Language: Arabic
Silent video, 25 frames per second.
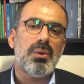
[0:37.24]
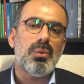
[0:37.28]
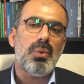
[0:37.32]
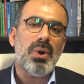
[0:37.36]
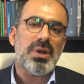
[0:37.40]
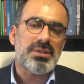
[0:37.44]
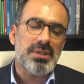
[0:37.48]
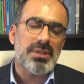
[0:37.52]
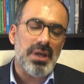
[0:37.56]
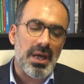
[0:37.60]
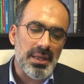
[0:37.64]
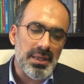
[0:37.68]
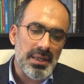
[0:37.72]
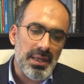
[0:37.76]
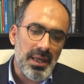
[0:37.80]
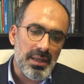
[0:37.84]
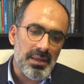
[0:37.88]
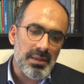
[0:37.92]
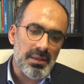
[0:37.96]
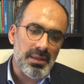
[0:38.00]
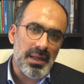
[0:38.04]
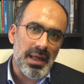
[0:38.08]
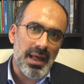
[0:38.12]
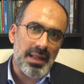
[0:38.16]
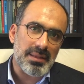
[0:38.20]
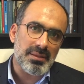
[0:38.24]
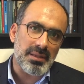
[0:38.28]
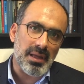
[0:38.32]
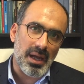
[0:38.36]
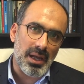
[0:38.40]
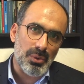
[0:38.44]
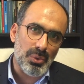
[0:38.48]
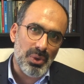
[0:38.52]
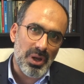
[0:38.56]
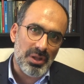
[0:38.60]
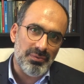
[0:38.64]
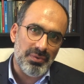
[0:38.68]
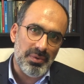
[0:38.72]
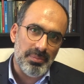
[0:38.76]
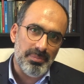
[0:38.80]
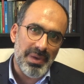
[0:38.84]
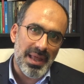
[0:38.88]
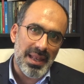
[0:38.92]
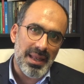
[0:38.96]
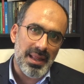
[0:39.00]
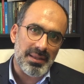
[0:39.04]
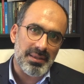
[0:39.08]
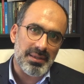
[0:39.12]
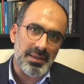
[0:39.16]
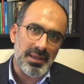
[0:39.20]
وثانيا التغيرات في
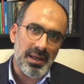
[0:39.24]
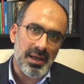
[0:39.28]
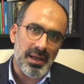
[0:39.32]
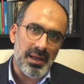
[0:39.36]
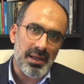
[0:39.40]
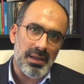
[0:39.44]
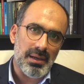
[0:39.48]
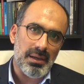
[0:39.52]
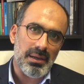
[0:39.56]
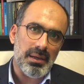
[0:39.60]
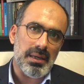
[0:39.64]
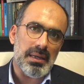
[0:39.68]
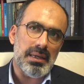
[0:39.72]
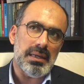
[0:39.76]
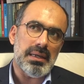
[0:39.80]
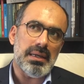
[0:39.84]
بلدية